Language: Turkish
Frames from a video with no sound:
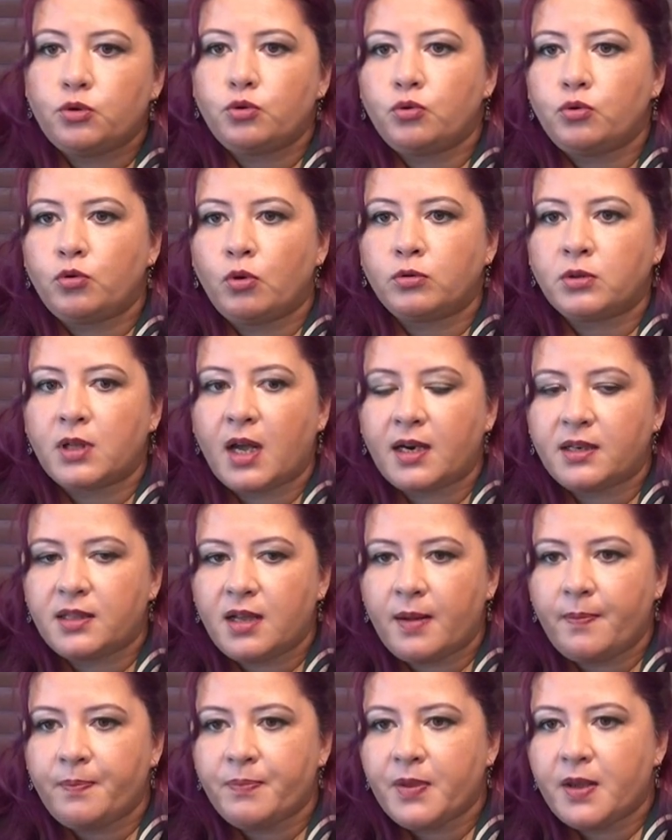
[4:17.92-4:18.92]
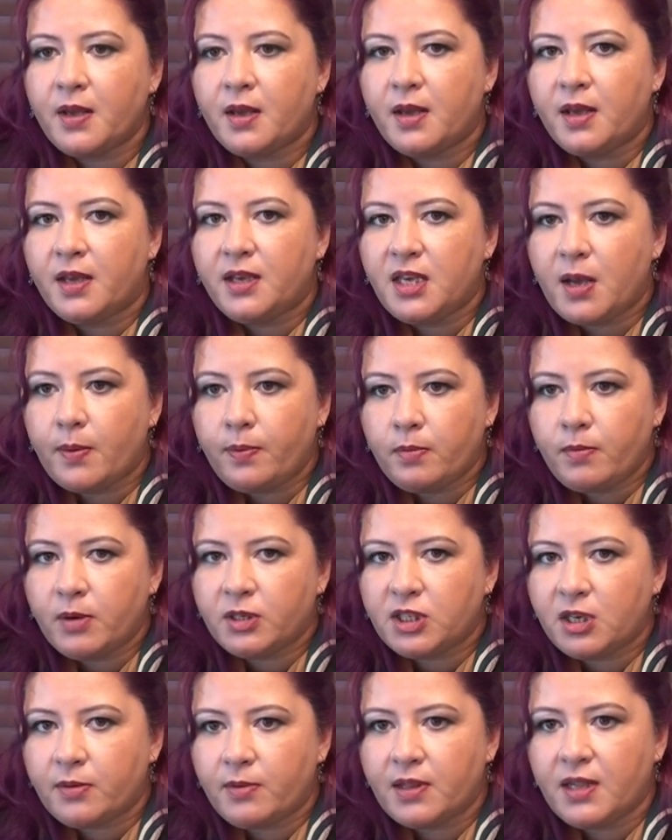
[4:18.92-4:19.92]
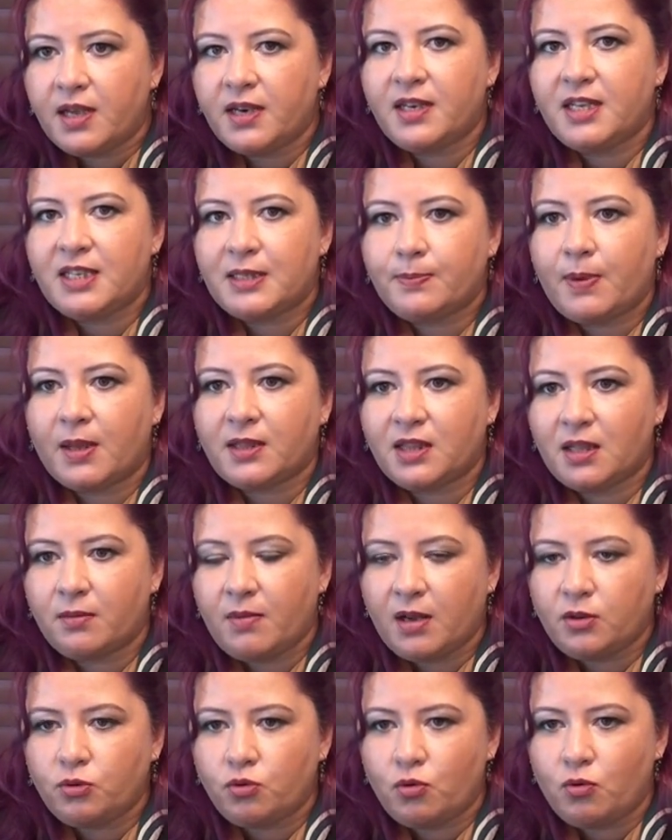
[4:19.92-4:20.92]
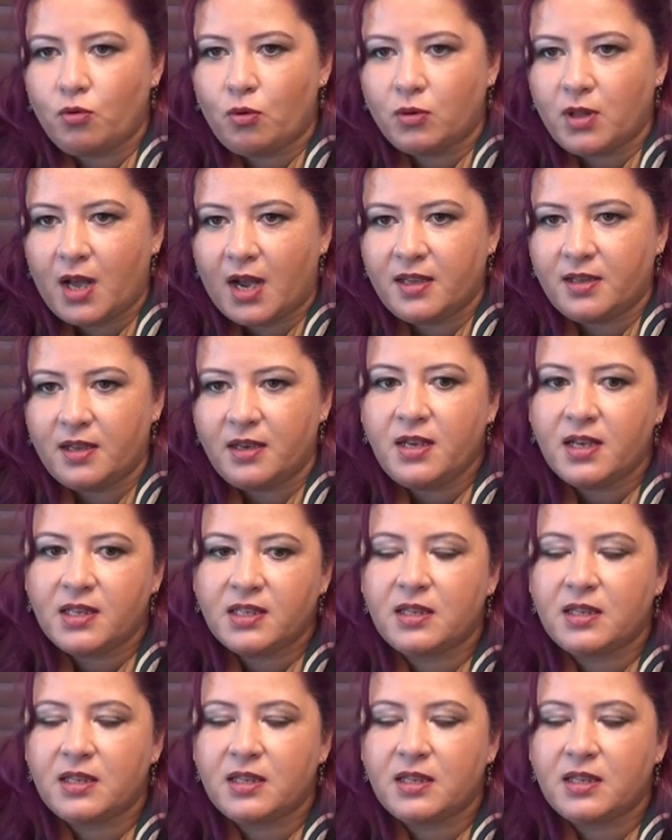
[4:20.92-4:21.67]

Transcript: Çünkü onlarda yapım aşamalarını ispatlamak çok kolay değil.